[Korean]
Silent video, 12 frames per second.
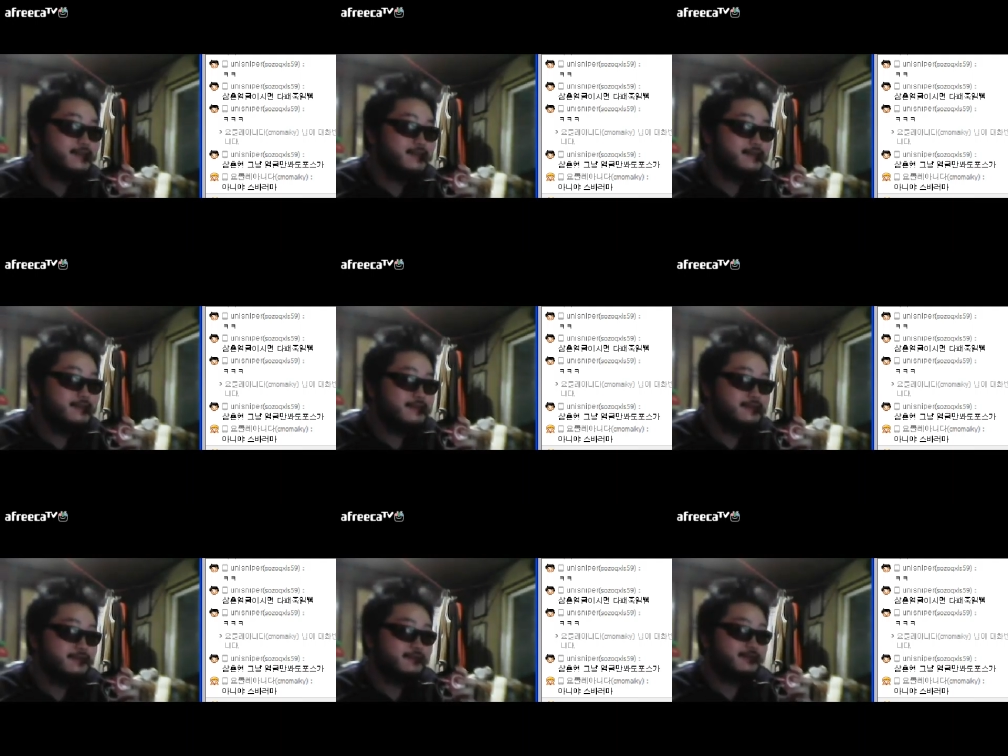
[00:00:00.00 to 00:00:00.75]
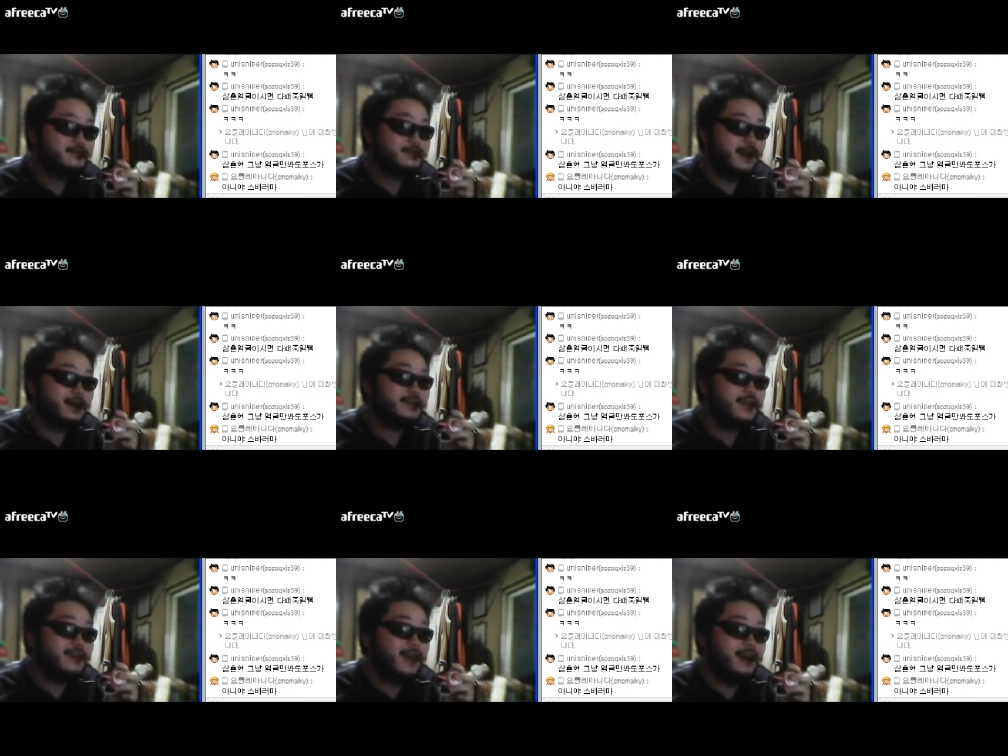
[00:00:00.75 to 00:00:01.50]
어?
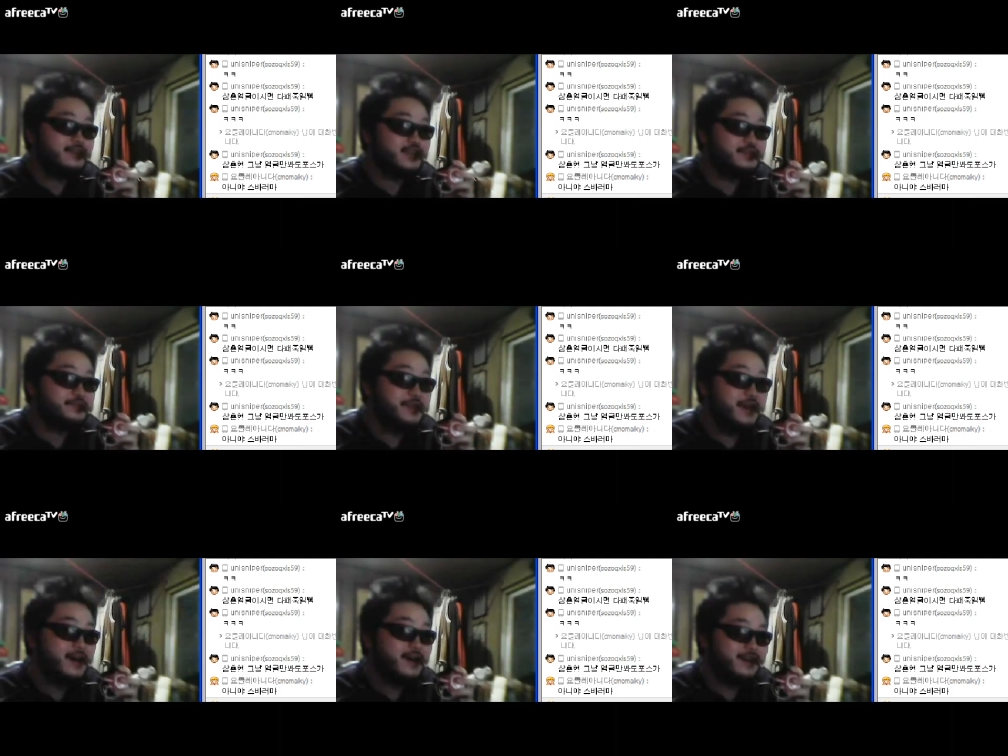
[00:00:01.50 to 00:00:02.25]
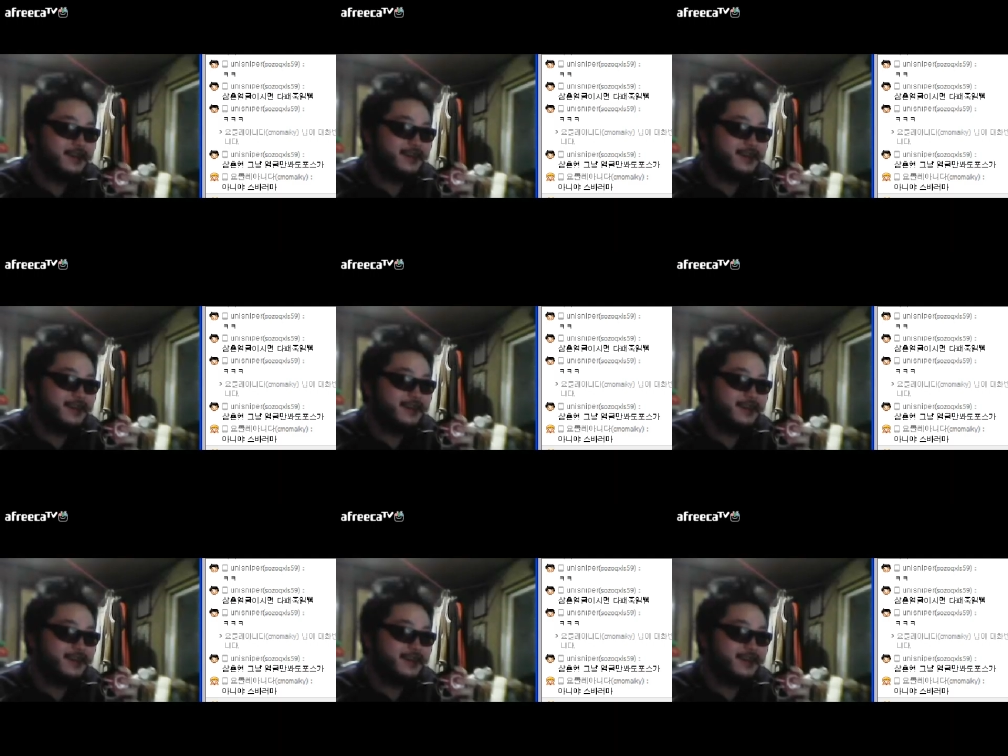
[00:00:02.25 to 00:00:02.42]
강퇴당하고 싶어?